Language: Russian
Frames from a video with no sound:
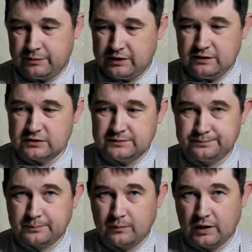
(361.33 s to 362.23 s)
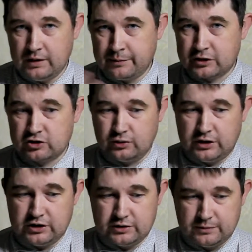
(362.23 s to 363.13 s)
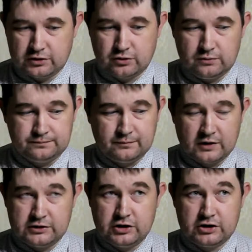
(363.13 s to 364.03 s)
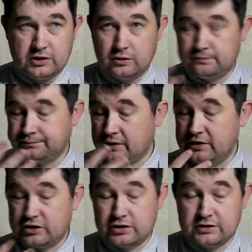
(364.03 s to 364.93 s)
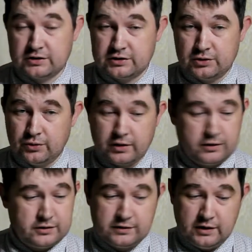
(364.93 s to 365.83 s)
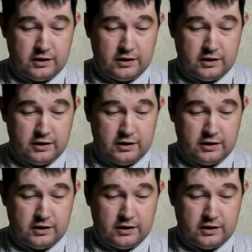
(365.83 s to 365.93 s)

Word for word: появилось и прошло дальше, пошло. Здесь же оно держится столько здесь.